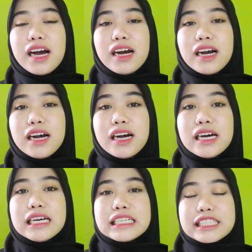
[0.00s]

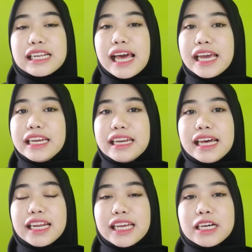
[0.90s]
uh, selain
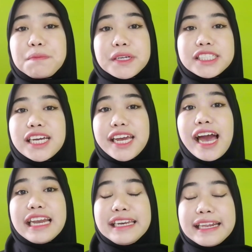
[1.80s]
dari
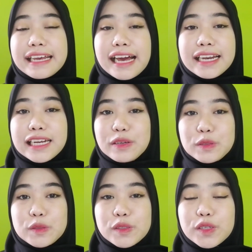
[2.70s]
kepercayaan diri kalian
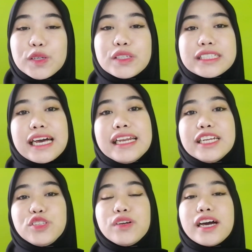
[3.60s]
untuk lulus,
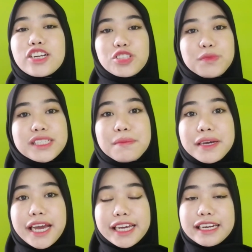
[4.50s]
kalian juga harus bisa
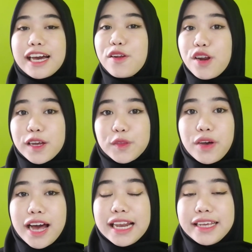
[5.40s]
meyakinkan orang
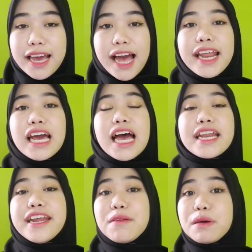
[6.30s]
tua kalian
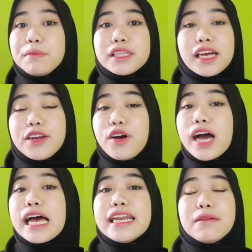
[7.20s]
dan meminta
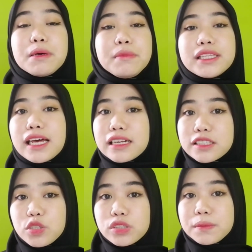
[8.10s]
doa dan meminta
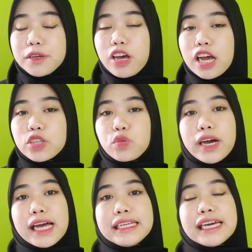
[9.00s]
restu sama orang
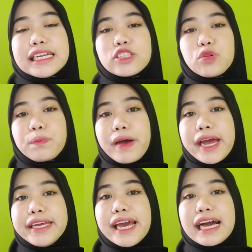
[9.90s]
tua kalian
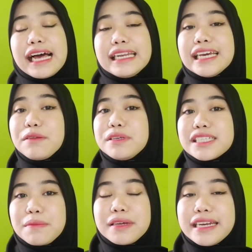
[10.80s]
supaya kalian
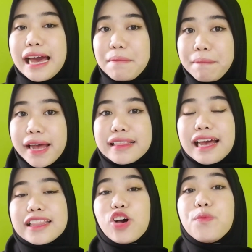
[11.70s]
bisa mendapat
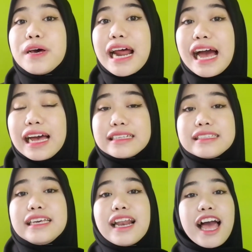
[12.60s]
atau
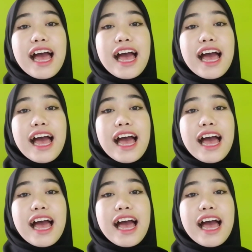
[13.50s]
berhasil